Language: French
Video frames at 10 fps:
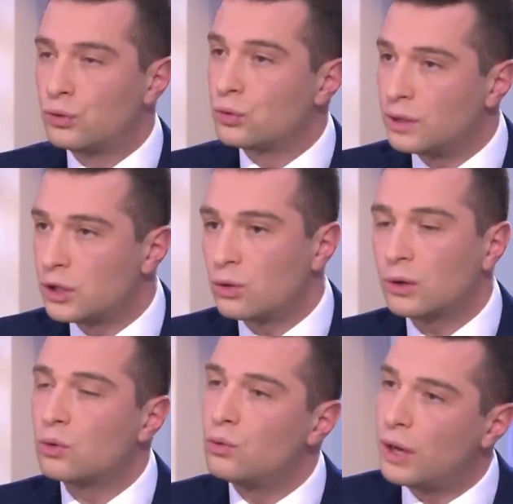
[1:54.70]
faisons des choix,
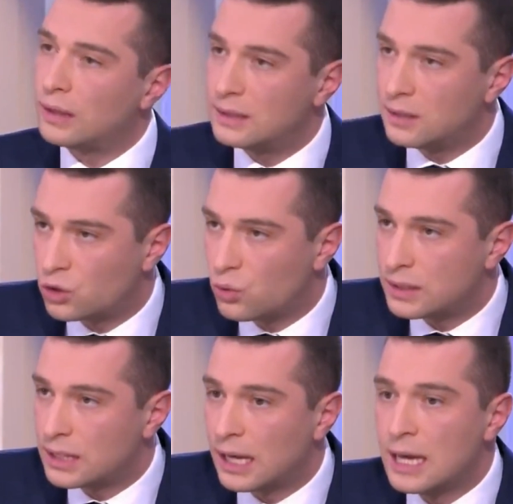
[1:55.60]
que gouverner, c'est
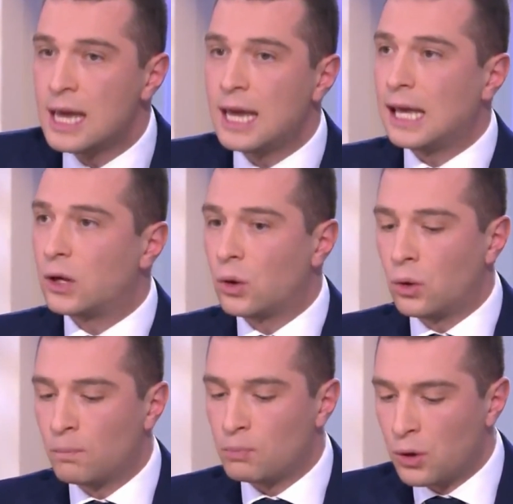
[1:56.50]
choisir. Et
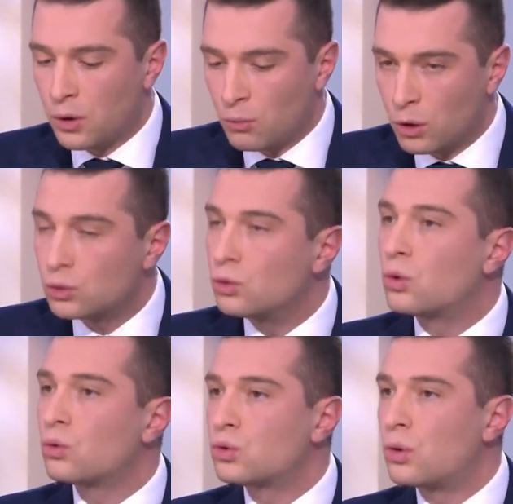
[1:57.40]
que euh, moi, je ne
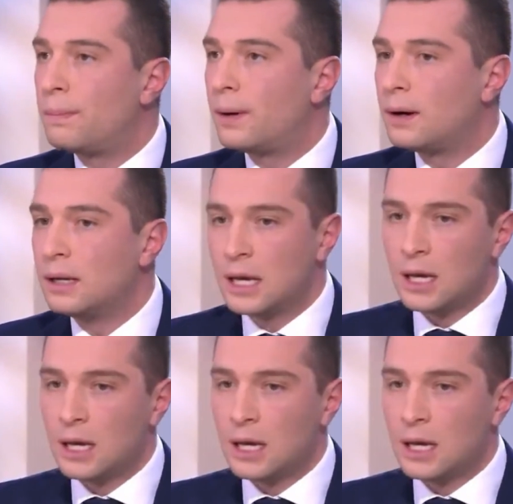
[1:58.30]
conçois pas